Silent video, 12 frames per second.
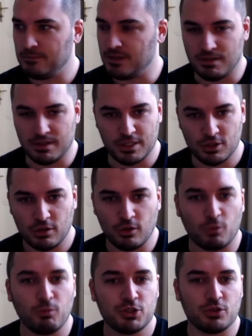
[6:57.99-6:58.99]
Il y avait des gens,
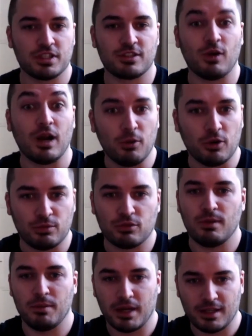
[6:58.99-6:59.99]
alors moi j'étais en section allemande,
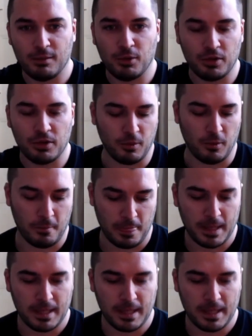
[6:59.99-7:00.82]
parce que ma mère est allemande. Bon.